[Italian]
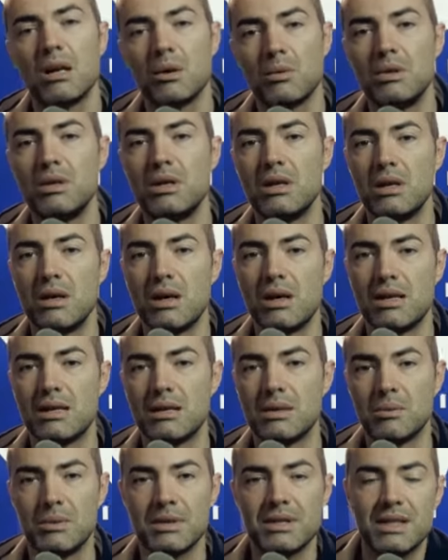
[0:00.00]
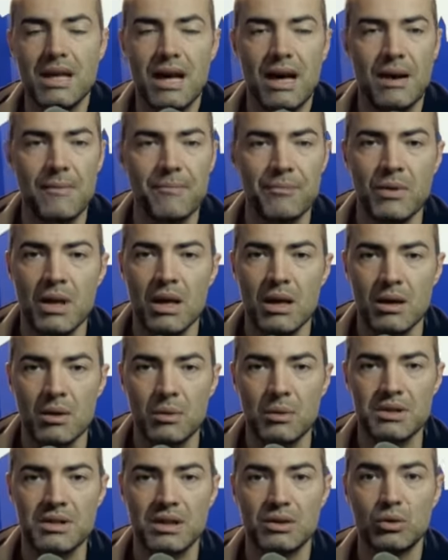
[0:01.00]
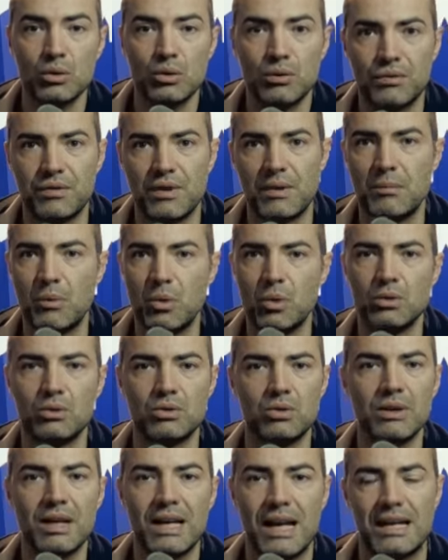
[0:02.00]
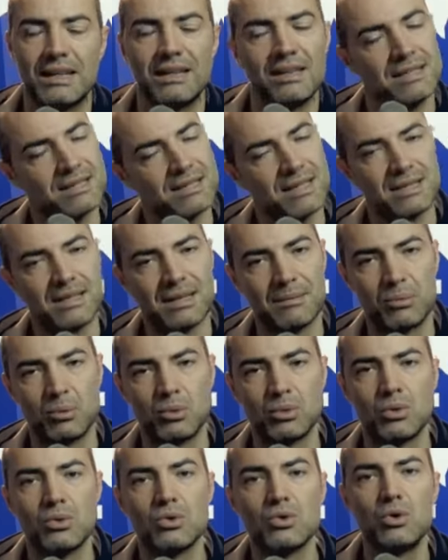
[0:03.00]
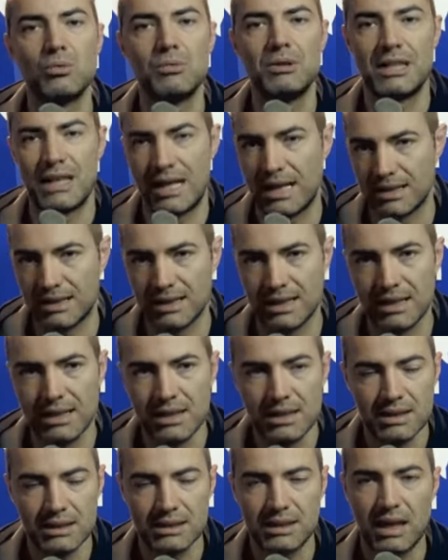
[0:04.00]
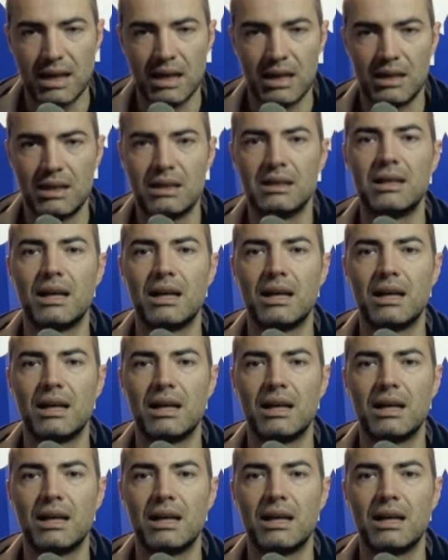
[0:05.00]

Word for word: Quindi eh, questa, questa, truffa molto grande è stata appunto sgominata dal,